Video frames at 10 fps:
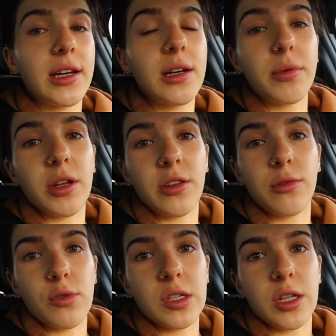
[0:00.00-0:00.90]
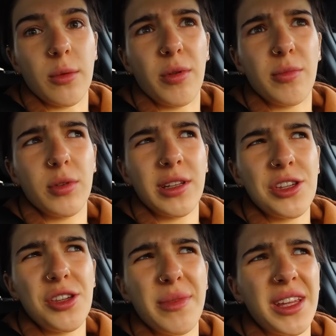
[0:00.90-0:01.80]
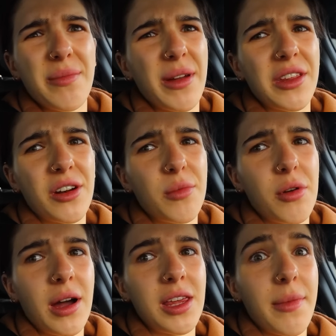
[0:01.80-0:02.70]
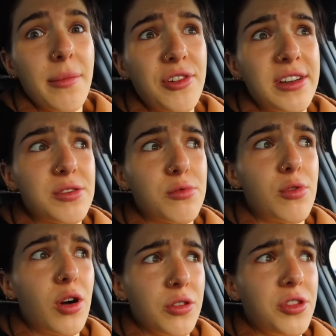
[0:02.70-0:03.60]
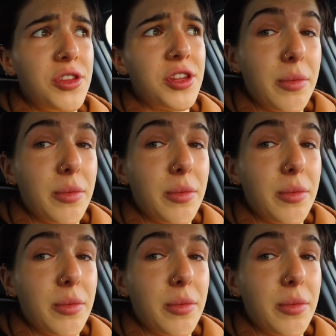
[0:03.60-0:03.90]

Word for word: hybrydy u stopy, bo na zimę nie będę robiła, nie mam czasu chodzić.